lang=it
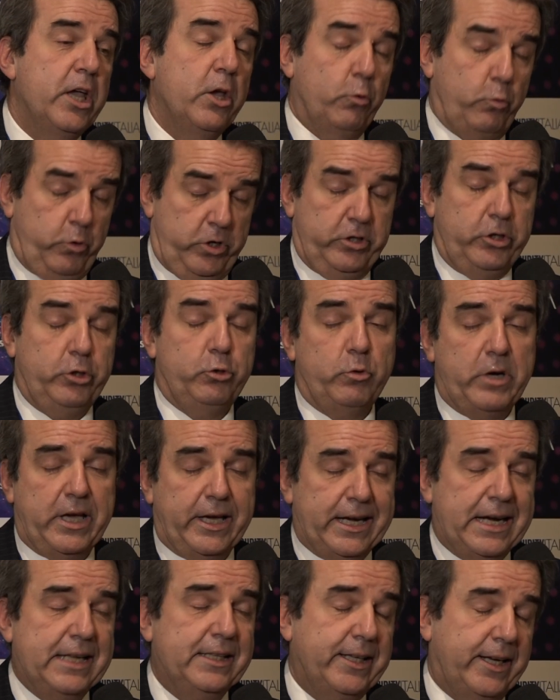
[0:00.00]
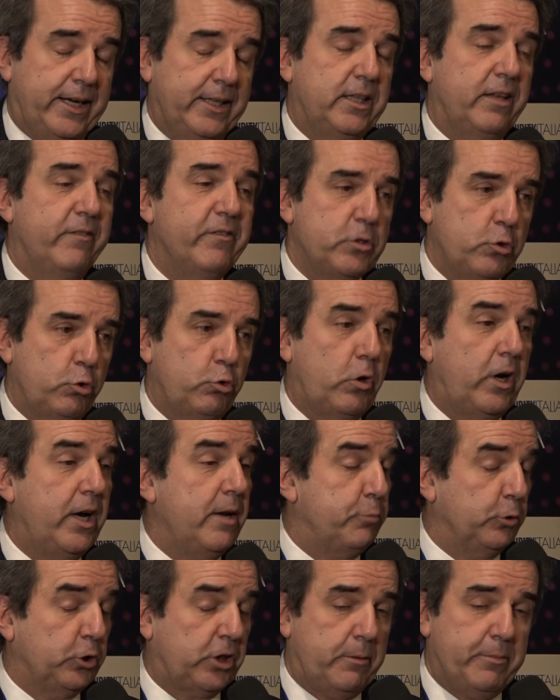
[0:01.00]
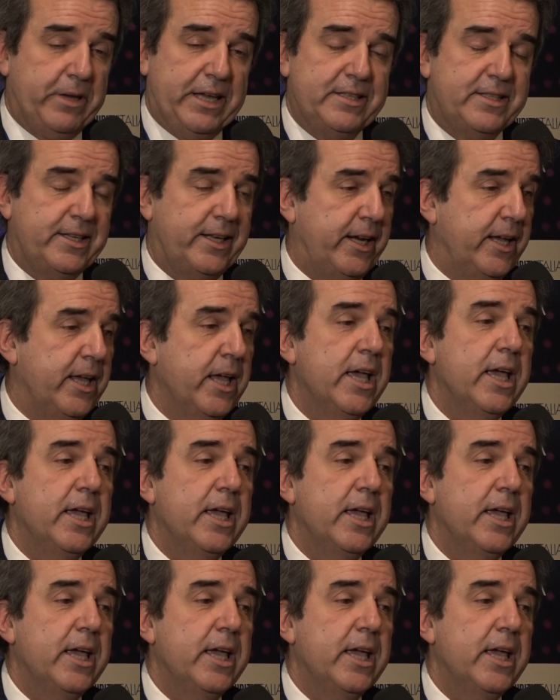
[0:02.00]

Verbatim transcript: quindi di una grande rete infrastrutturale potrebbe essere